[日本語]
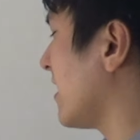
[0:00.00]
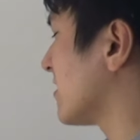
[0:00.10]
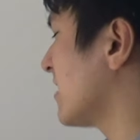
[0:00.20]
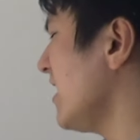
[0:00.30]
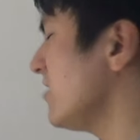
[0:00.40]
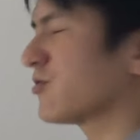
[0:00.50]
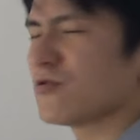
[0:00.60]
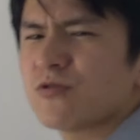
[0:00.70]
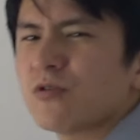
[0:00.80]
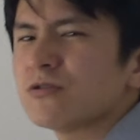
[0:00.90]
え第
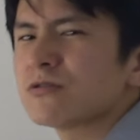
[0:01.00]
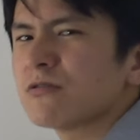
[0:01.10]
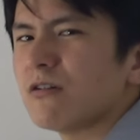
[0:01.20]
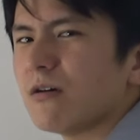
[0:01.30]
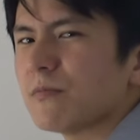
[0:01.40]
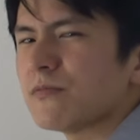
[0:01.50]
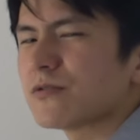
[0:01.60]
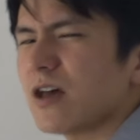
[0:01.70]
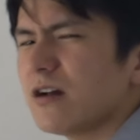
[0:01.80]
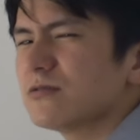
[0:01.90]
15軍の牟田